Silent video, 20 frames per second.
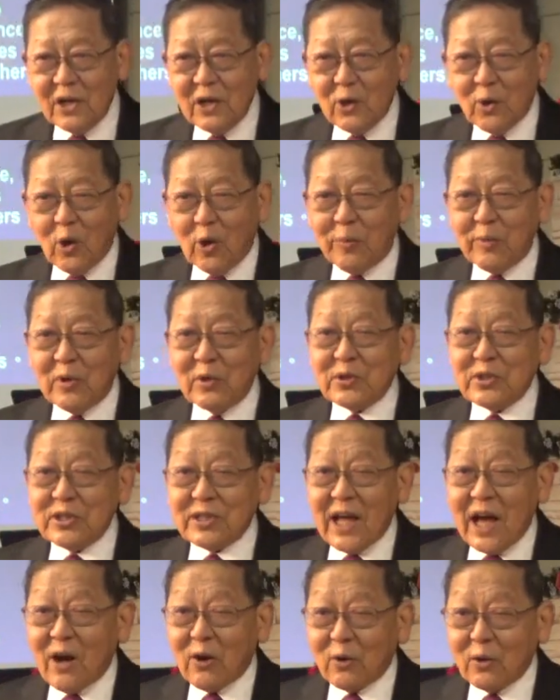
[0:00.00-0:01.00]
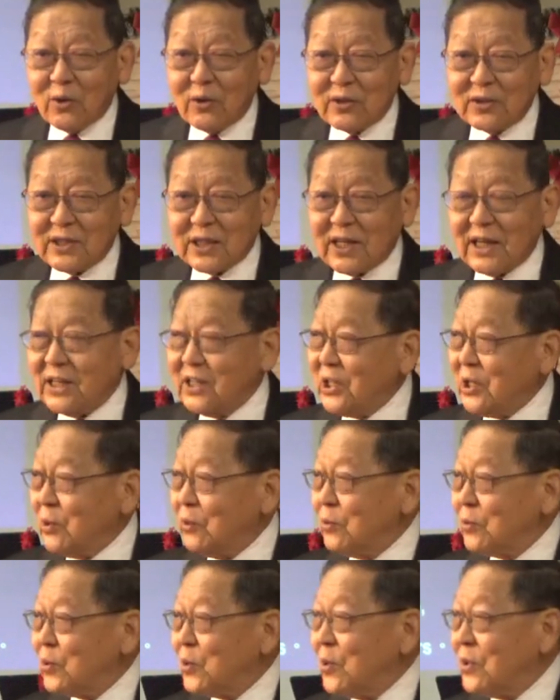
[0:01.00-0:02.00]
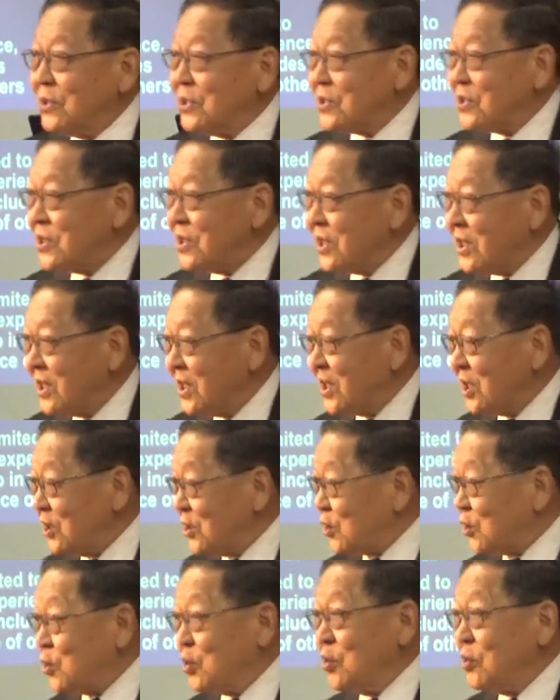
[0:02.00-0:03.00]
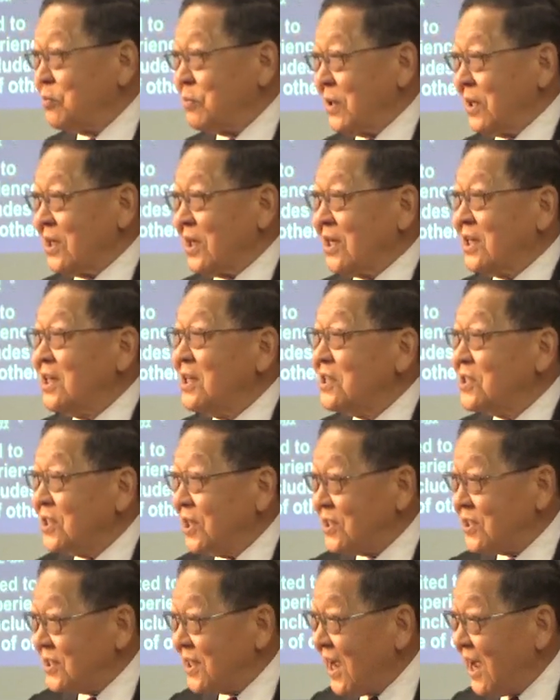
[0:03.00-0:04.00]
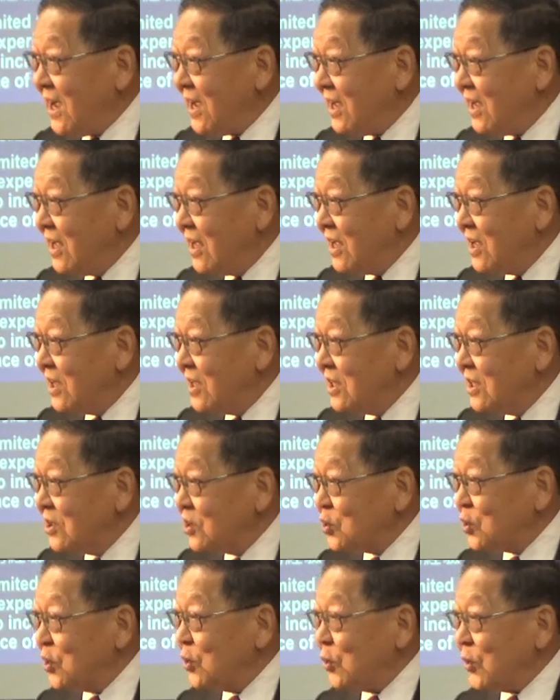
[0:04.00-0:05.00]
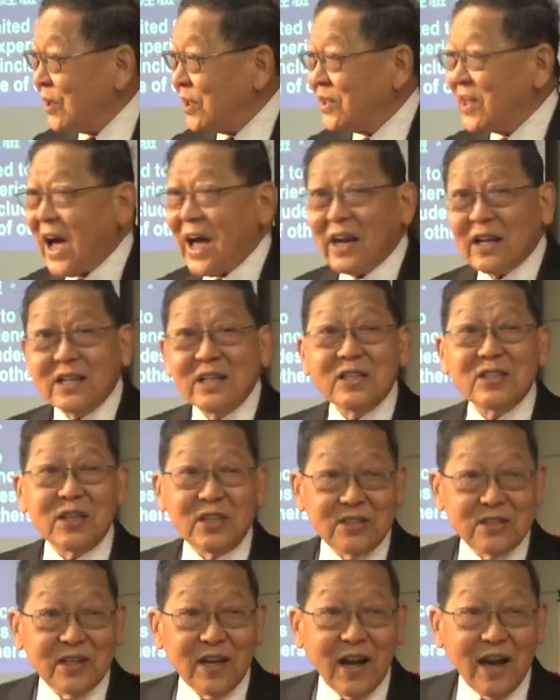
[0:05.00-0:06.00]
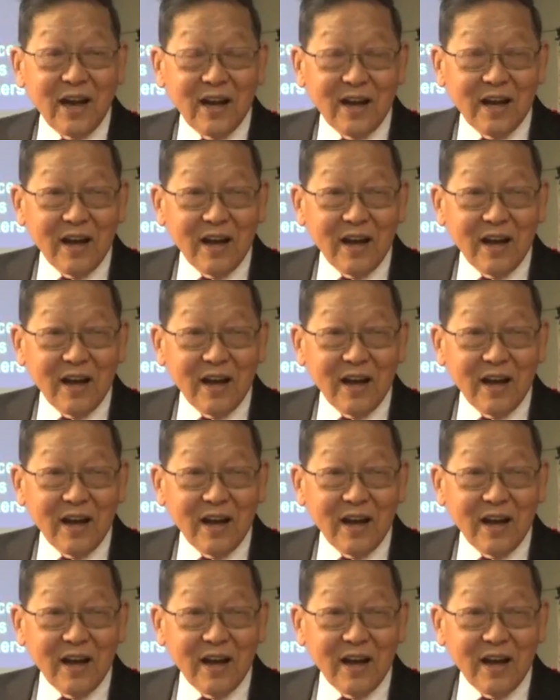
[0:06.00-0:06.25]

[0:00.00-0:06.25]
我们都知道，这个牛顿是一个很著名的科学家，最伟大的科学家。